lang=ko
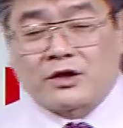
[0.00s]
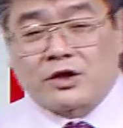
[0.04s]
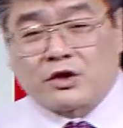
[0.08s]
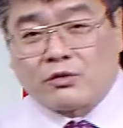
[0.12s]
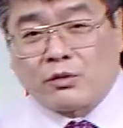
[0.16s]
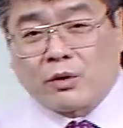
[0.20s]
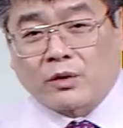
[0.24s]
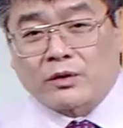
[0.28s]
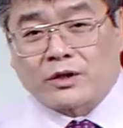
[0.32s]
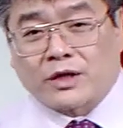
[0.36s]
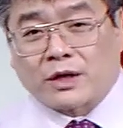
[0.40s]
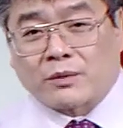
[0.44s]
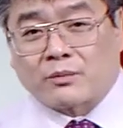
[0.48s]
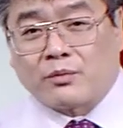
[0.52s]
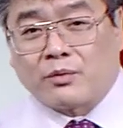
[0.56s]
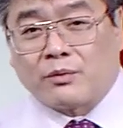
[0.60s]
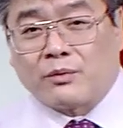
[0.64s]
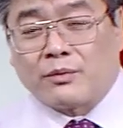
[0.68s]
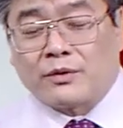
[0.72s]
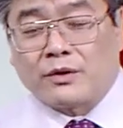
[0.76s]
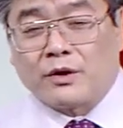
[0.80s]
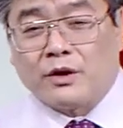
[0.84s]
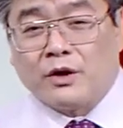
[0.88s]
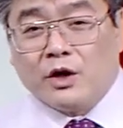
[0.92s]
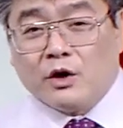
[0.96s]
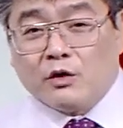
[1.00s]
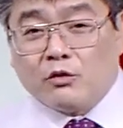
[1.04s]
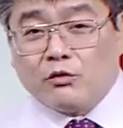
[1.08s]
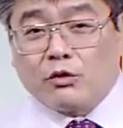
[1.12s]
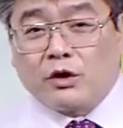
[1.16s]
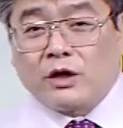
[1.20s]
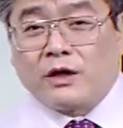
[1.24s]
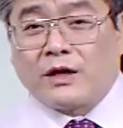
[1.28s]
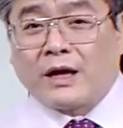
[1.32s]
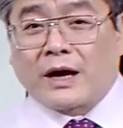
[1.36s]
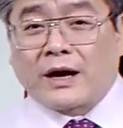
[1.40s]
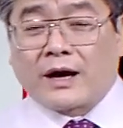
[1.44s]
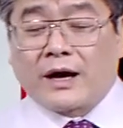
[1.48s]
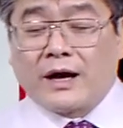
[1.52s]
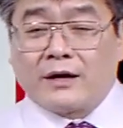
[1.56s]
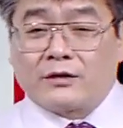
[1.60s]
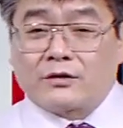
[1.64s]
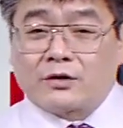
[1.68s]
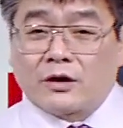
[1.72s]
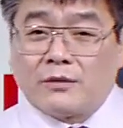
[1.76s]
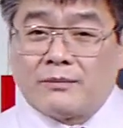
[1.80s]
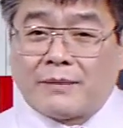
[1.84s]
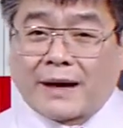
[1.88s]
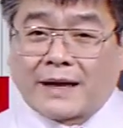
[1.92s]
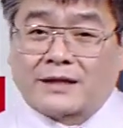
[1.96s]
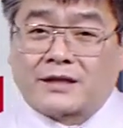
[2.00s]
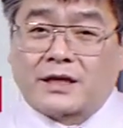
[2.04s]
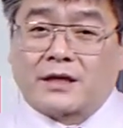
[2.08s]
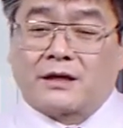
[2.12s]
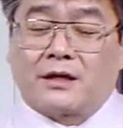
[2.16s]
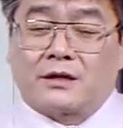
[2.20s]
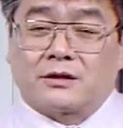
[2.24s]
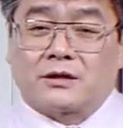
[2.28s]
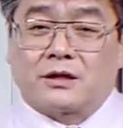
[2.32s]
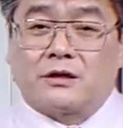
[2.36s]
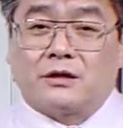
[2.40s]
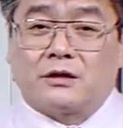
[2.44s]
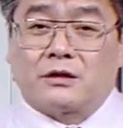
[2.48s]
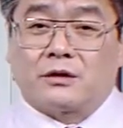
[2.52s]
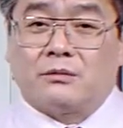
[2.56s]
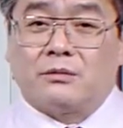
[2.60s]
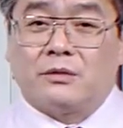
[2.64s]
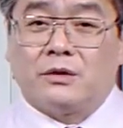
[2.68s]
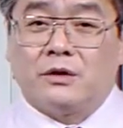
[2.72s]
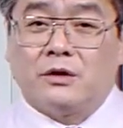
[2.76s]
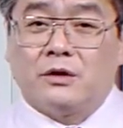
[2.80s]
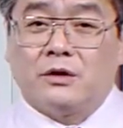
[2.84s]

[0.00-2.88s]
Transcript: 지원책 부분, 우리나라에서의 마찬가지의 흐름.